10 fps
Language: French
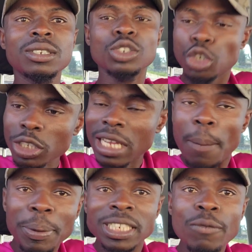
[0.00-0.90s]
Jusqu'à
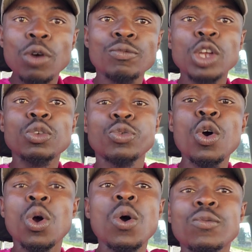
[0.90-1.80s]
présent, vous,
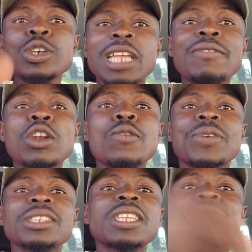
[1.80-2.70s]
vous, vous avez le
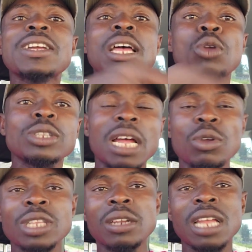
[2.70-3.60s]
franc CFA dans nos,
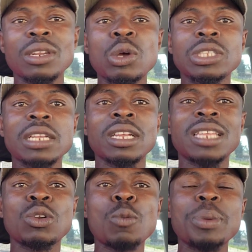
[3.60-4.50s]

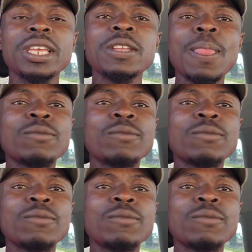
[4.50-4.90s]
dans pays.